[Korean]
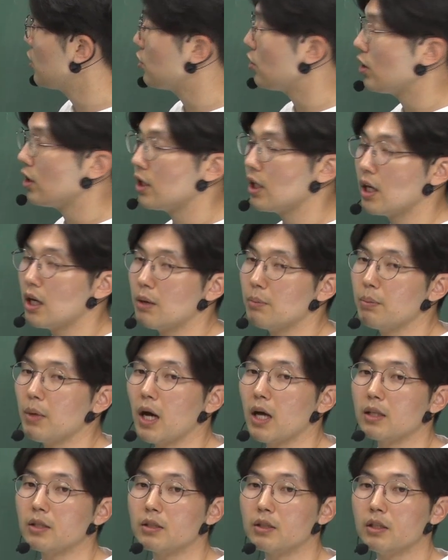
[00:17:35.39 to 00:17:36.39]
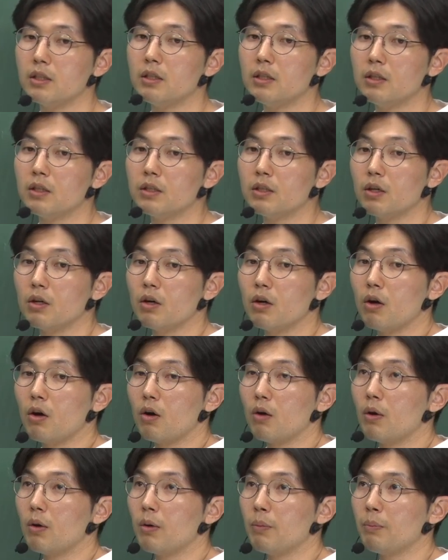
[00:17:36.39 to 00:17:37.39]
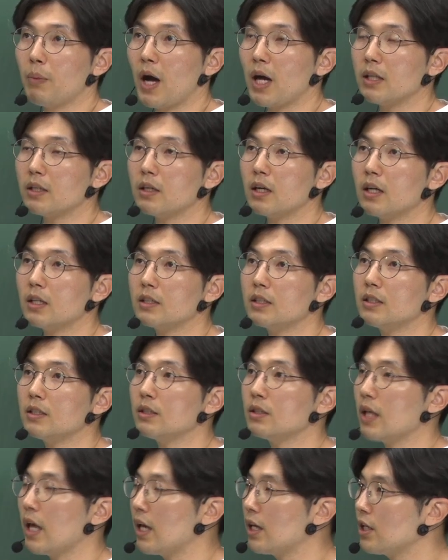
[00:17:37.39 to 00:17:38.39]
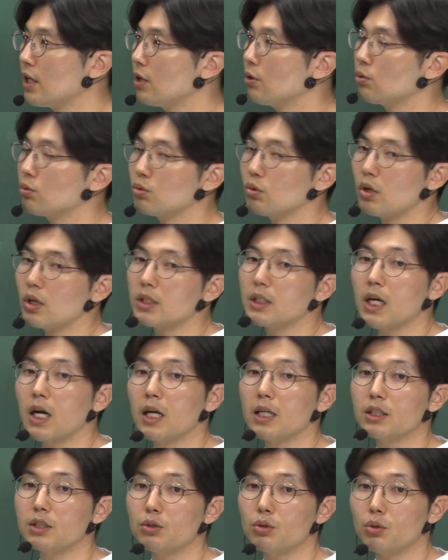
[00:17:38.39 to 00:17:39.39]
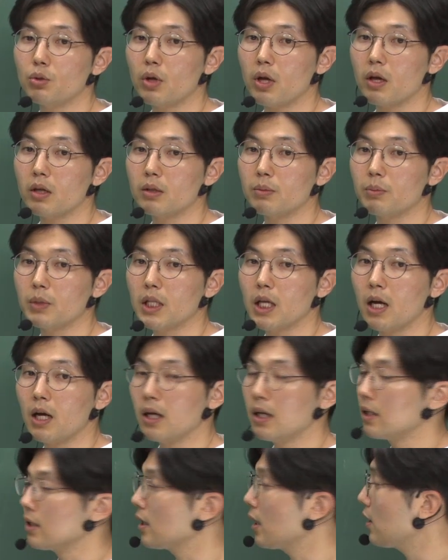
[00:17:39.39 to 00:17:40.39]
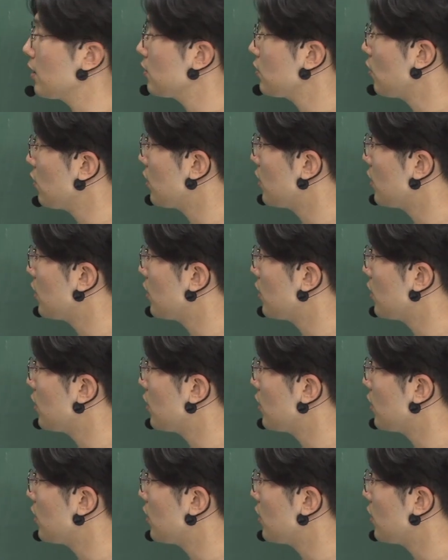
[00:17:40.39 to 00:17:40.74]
최대한 반응하는 A의 농도가 작아지도록 해야 됩니다. 따라서